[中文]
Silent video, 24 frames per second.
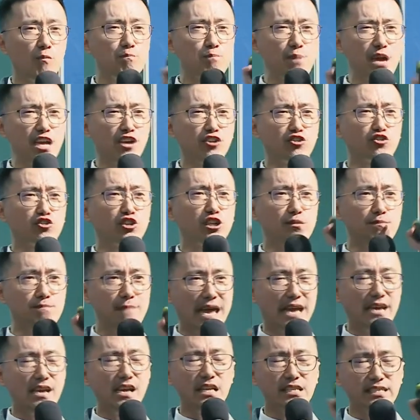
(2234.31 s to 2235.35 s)
必须每
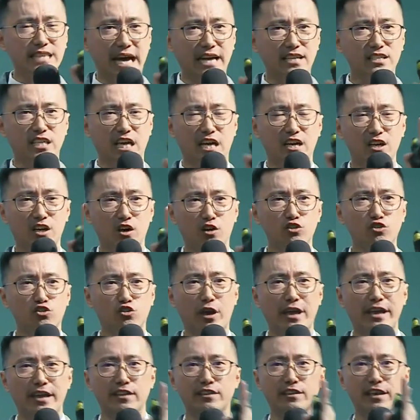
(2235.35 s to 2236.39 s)
一场成功学
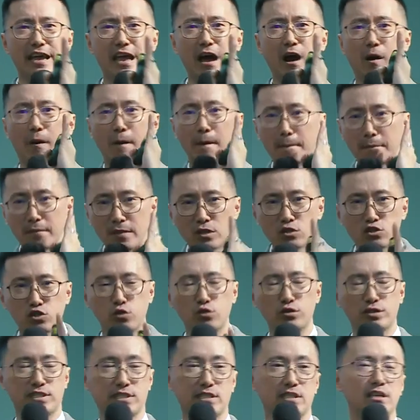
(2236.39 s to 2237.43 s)
院都要出
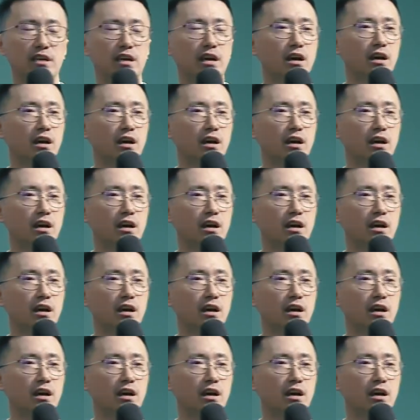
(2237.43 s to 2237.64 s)
席。